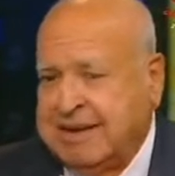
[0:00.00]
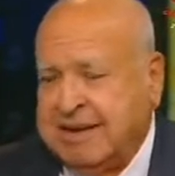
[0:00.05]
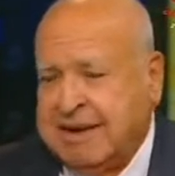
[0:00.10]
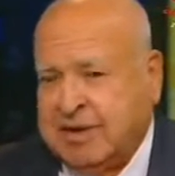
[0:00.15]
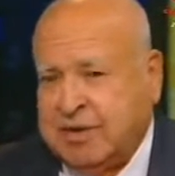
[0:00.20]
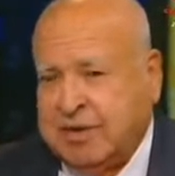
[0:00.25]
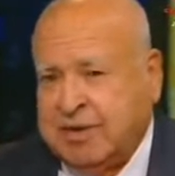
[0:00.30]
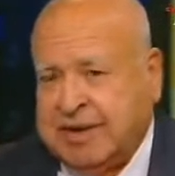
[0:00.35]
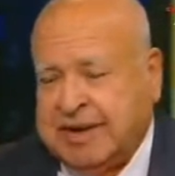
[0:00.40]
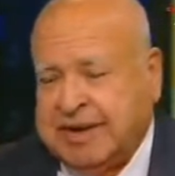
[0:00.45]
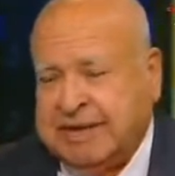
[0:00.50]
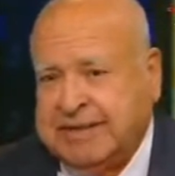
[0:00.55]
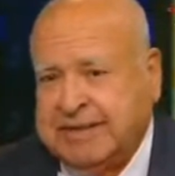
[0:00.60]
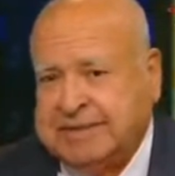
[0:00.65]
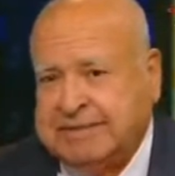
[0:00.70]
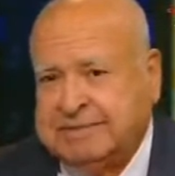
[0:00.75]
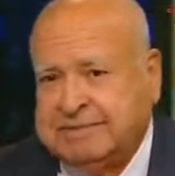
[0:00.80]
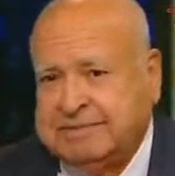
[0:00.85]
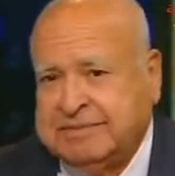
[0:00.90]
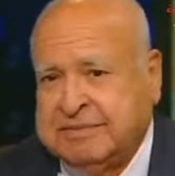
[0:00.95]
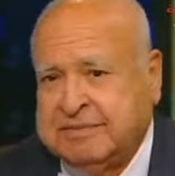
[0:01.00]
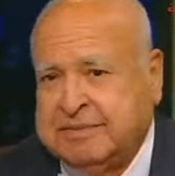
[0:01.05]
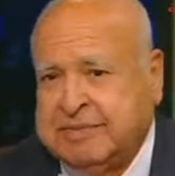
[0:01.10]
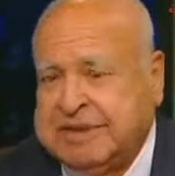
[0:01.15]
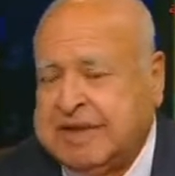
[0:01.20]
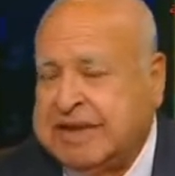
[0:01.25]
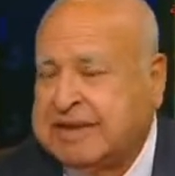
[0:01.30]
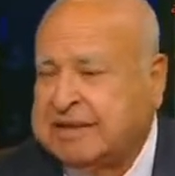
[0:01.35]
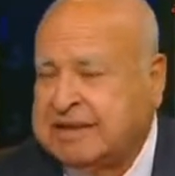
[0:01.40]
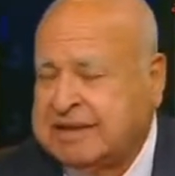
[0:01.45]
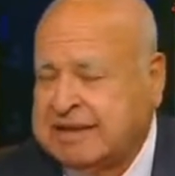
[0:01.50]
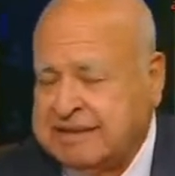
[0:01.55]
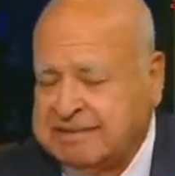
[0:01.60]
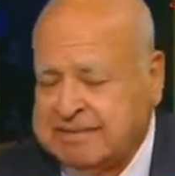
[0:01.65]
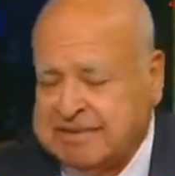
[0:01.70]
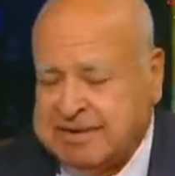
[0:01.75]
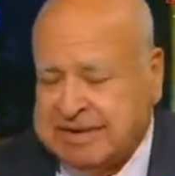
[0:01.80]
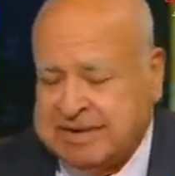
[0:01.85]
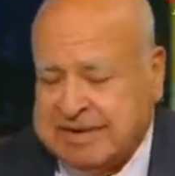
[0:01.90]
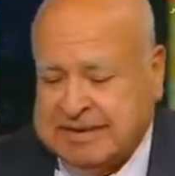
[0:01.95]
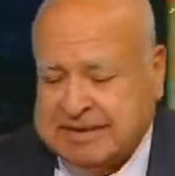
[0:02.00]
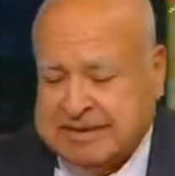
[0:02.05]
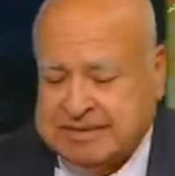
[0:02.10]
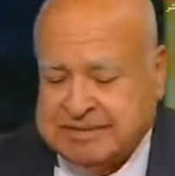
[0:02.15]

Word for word: قوي يعني من بدايه الخمسينات